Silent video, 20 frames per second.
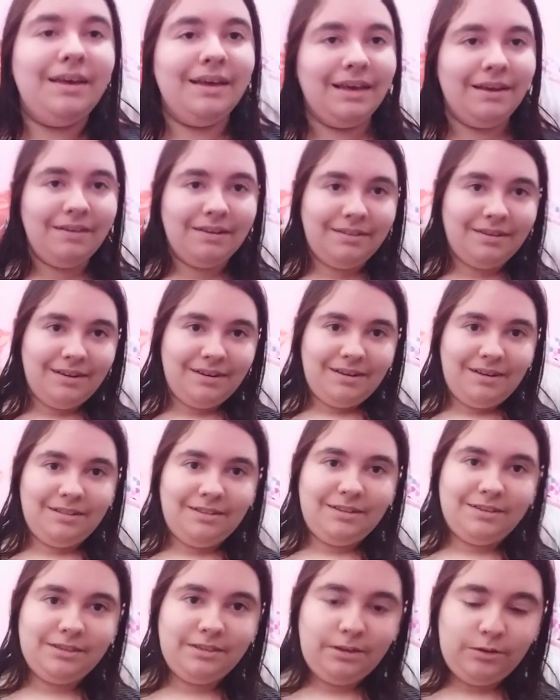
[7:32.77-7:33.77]
Evet
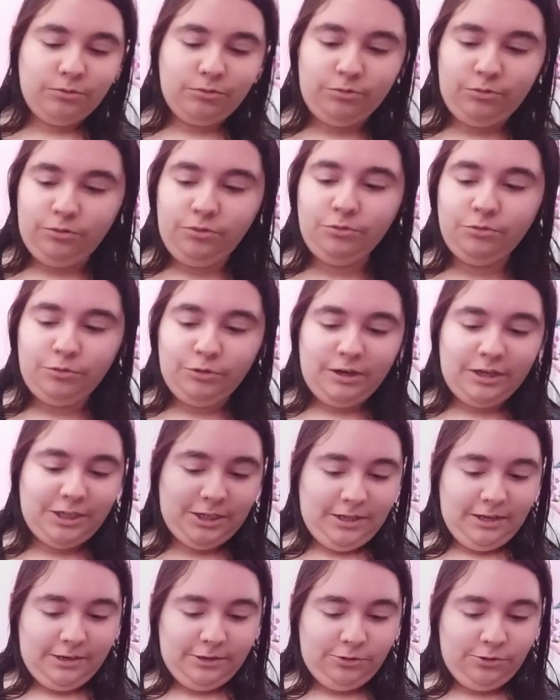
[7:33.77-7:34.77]
arkadaşlar uzun
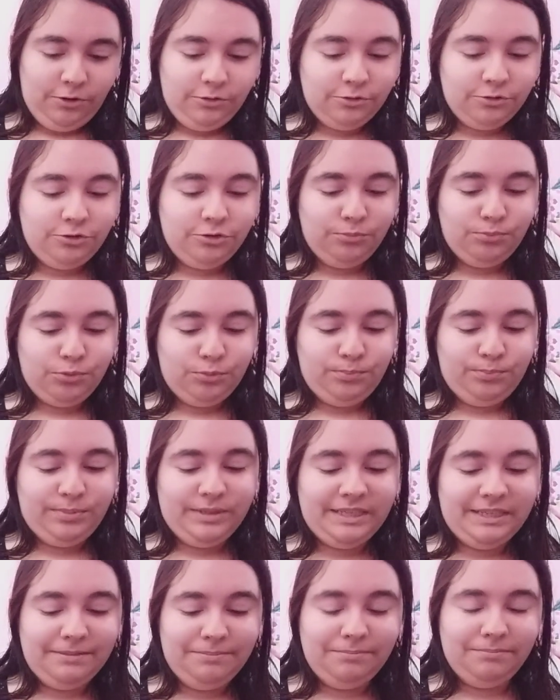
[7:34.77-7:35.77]
uğraşlar sonucu bu
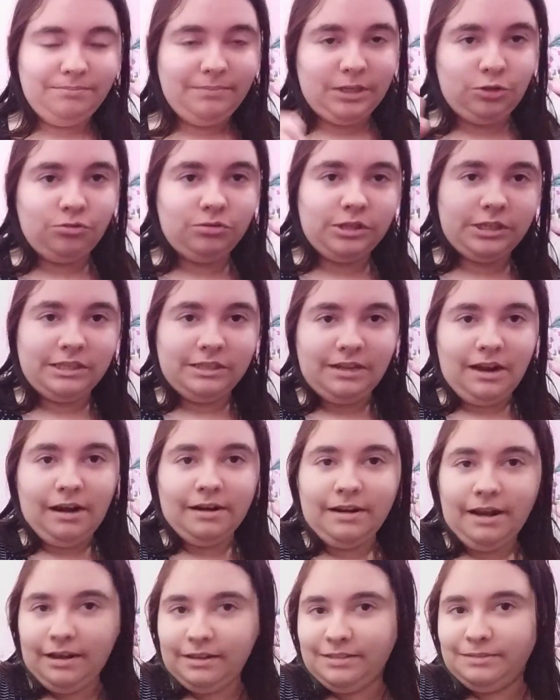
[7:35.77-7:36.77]
bizim meşhur
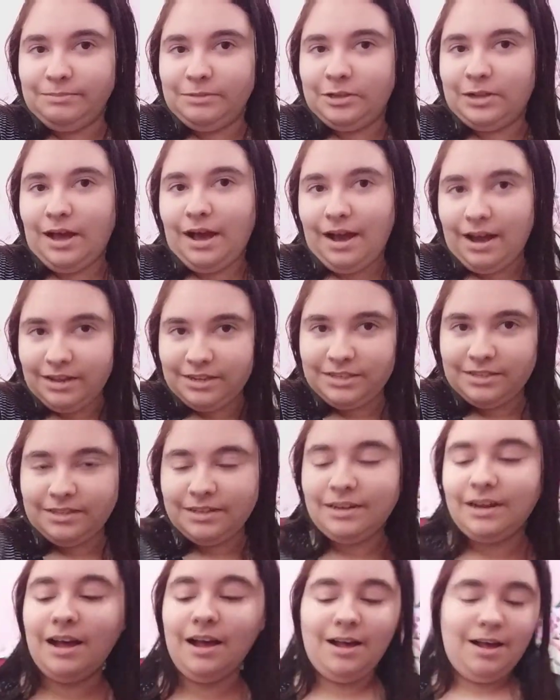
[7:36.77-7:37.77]
Starlight'ımızı
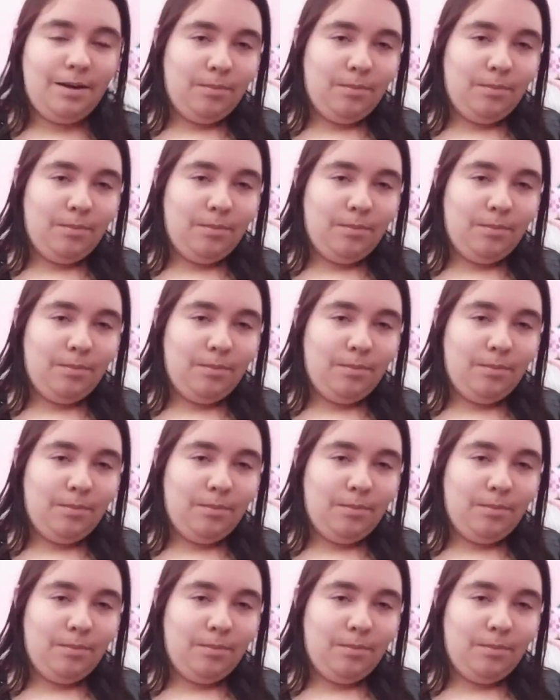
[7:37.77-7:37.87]
açtık.